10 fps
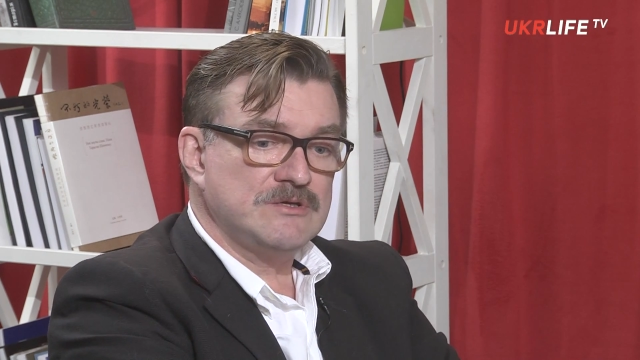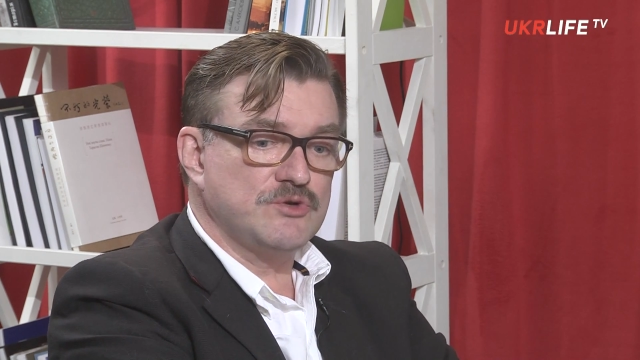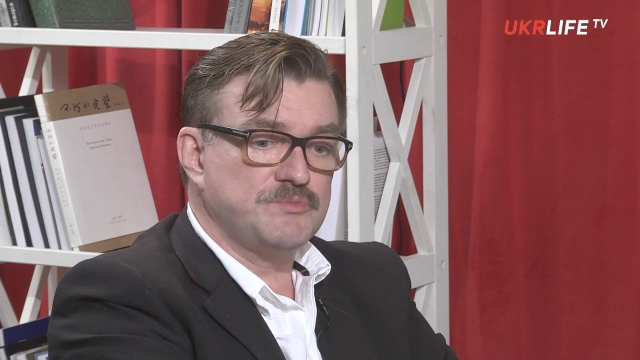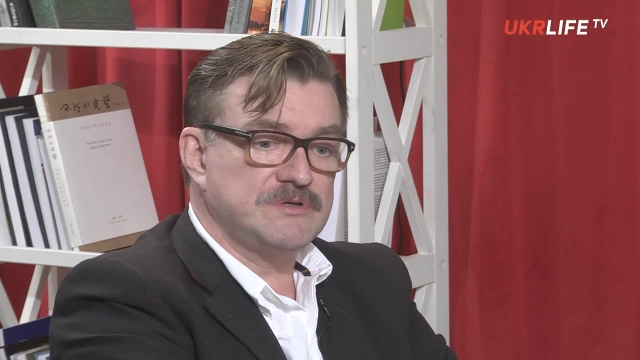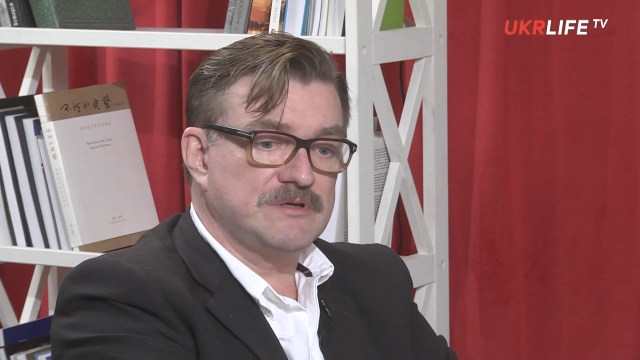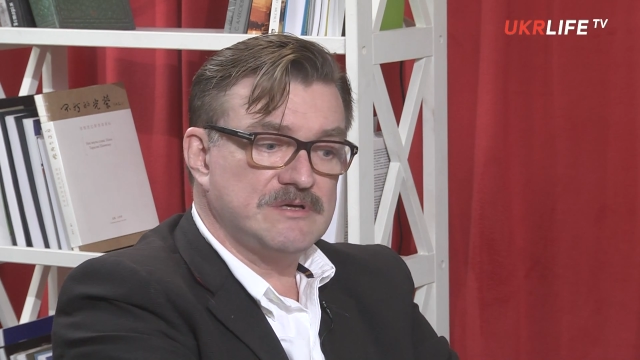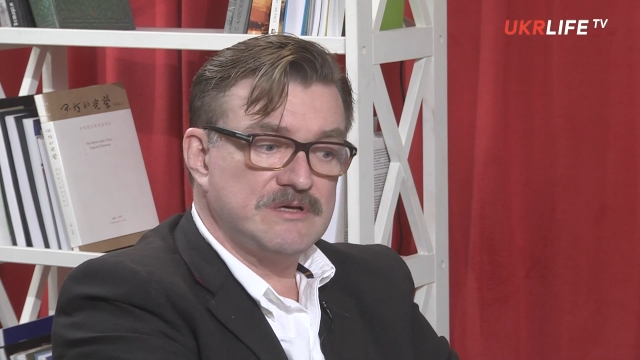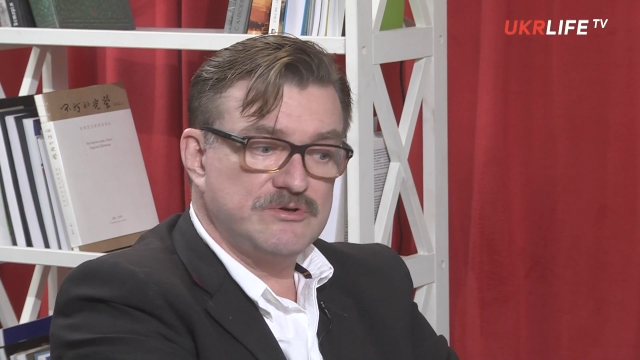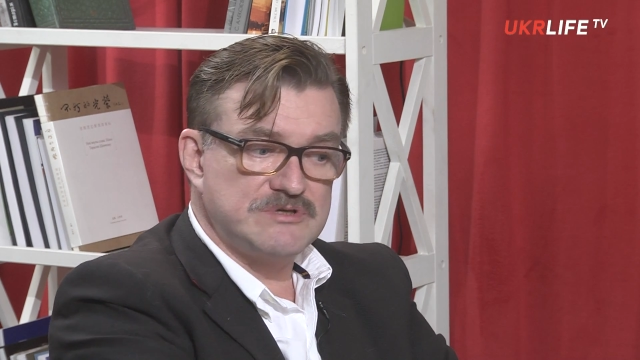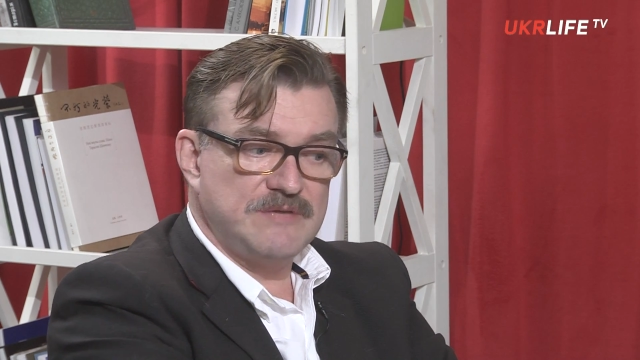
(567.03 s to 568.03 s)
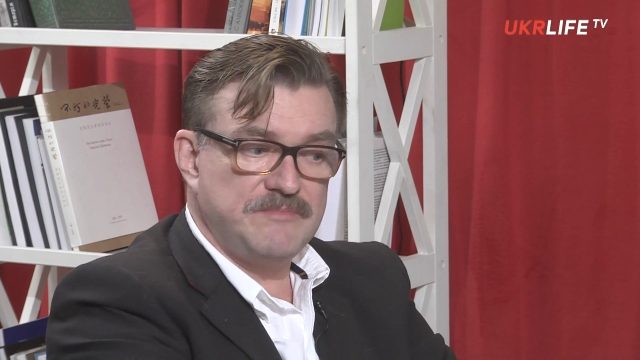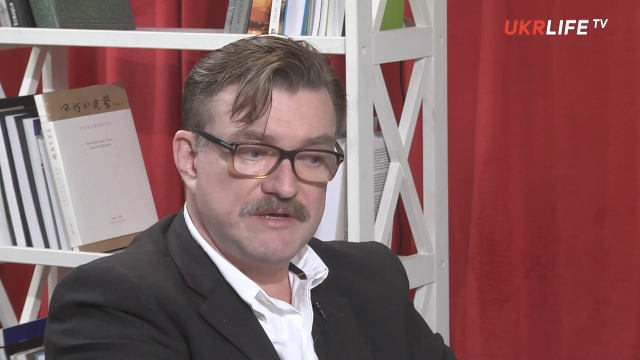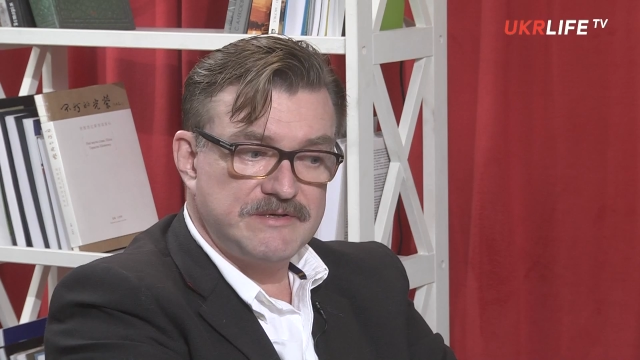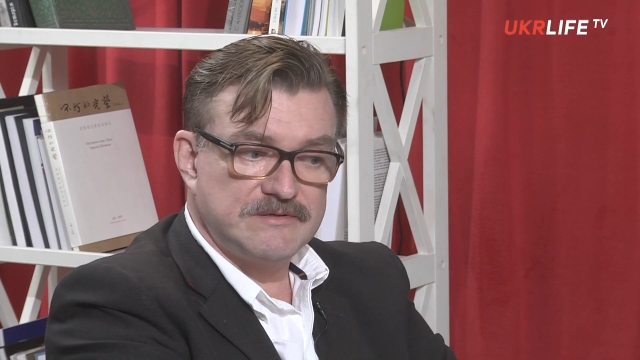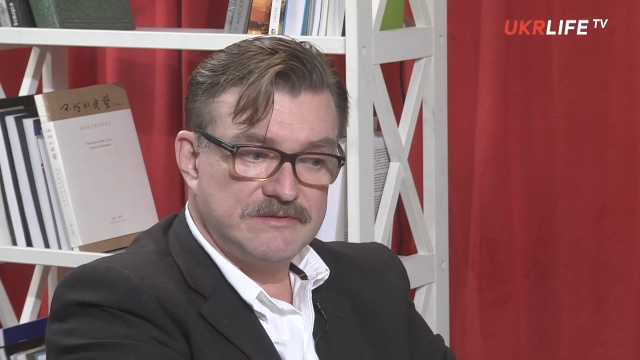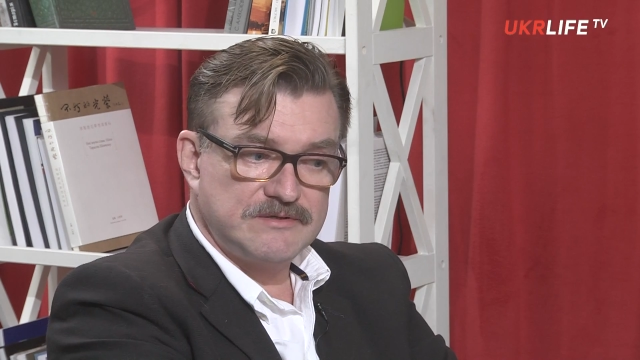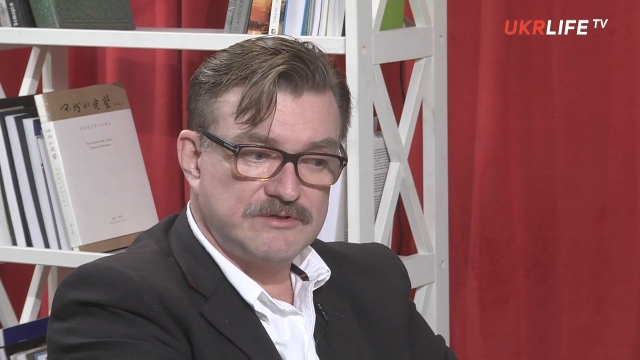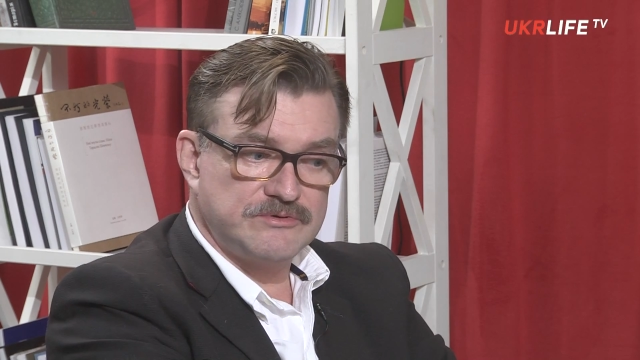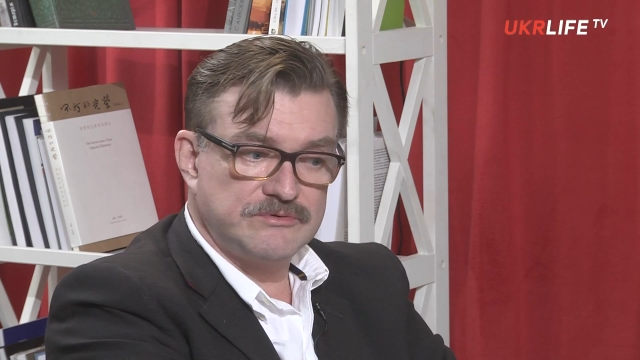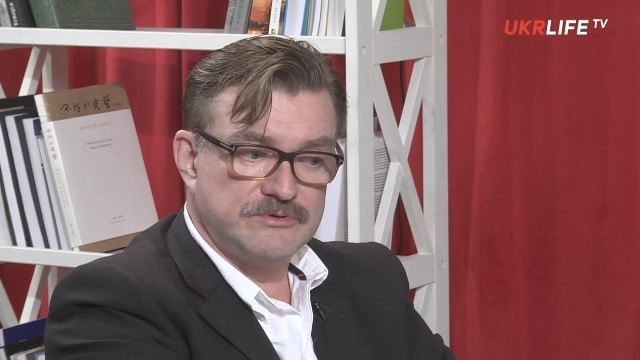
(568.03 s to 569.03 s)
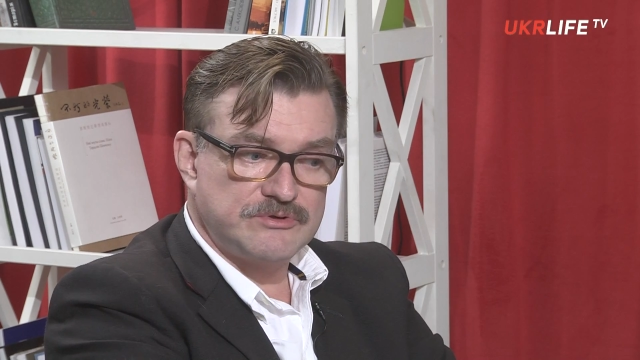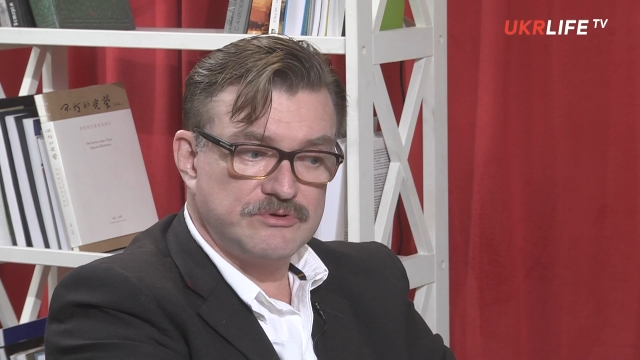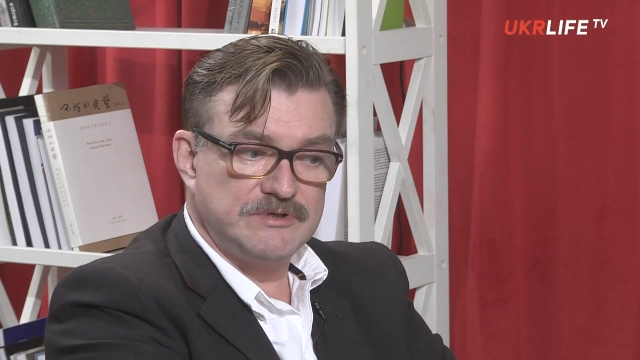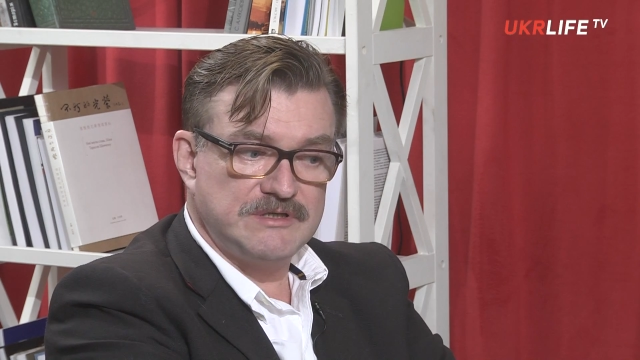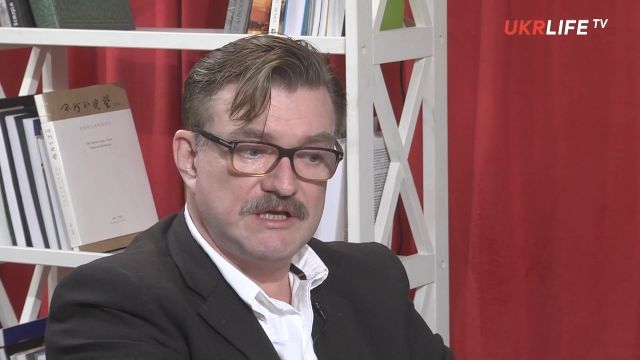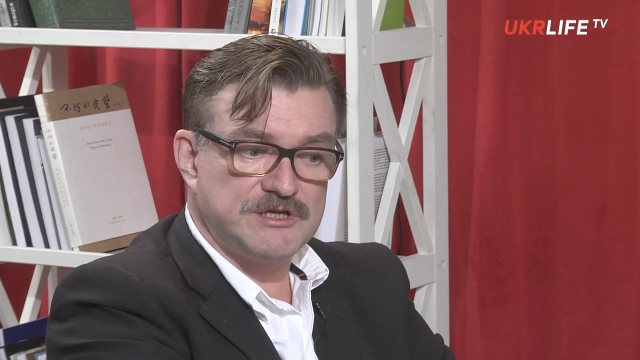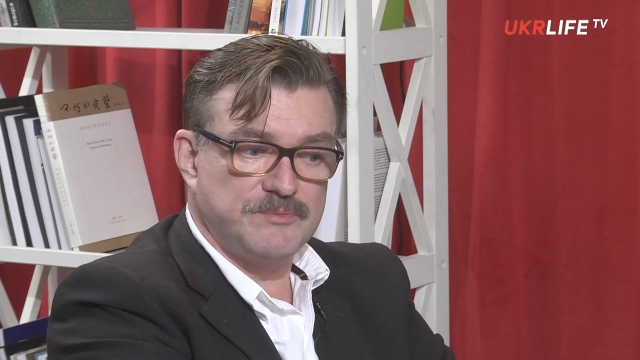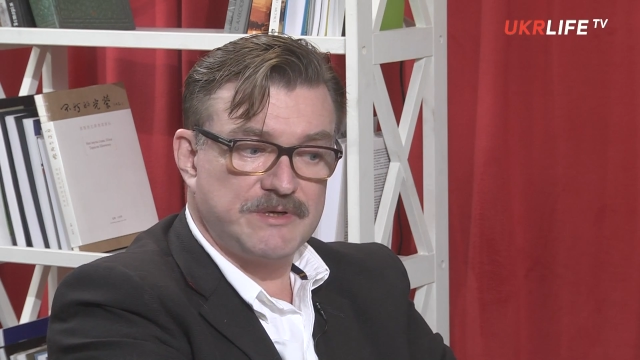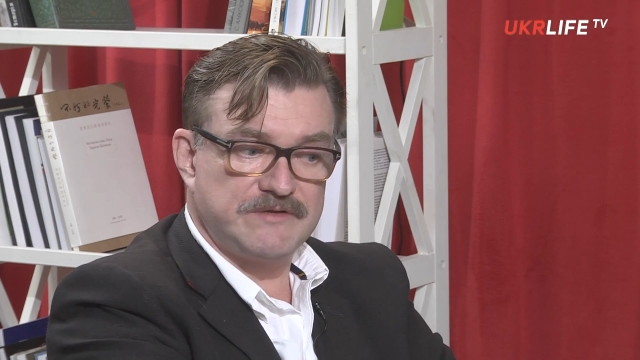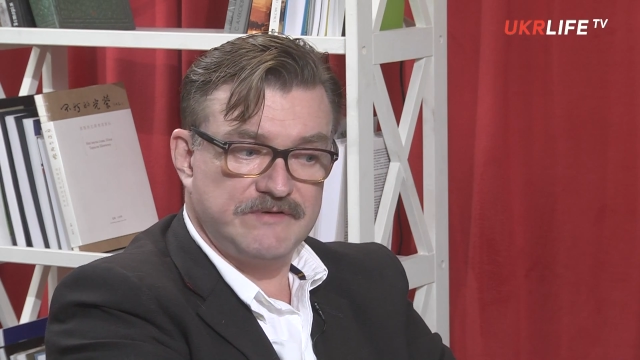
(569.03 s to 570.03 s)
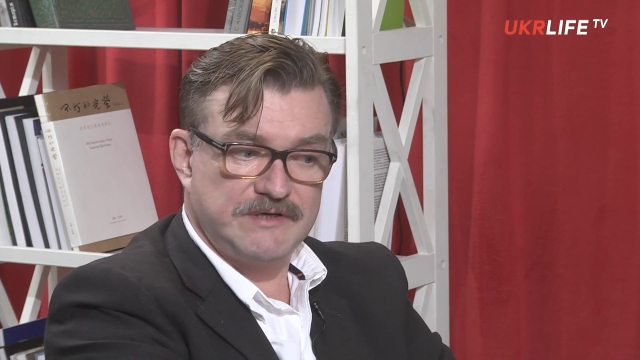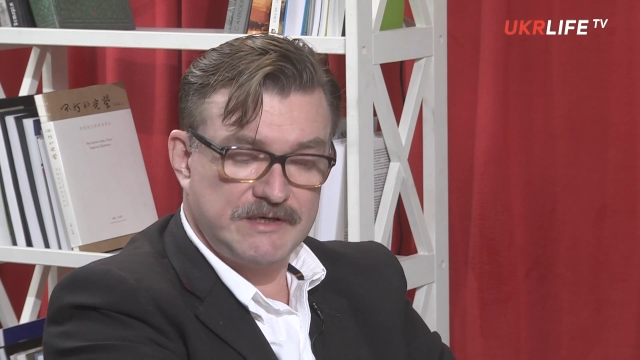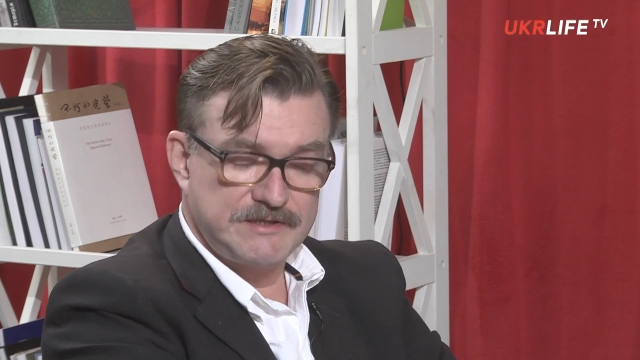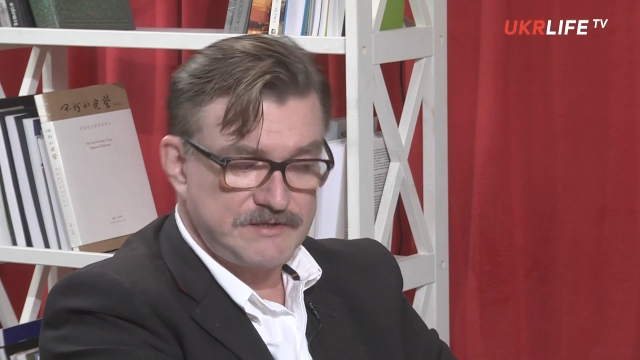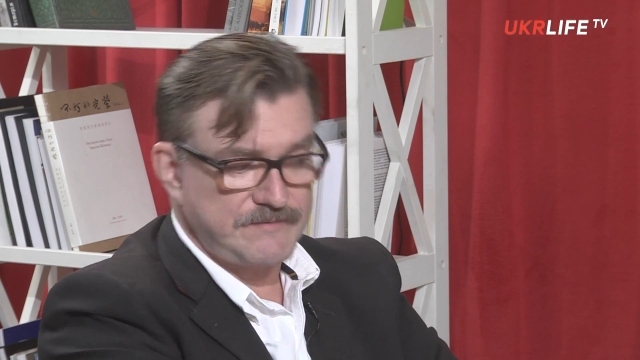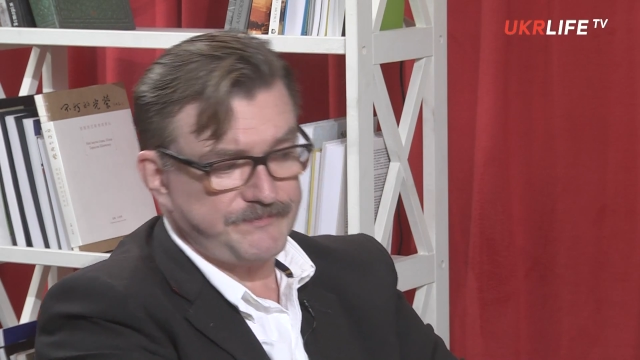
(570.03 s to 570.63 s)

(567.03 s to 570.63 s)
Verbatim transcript: собственно, ее заметил, и начал продвигать.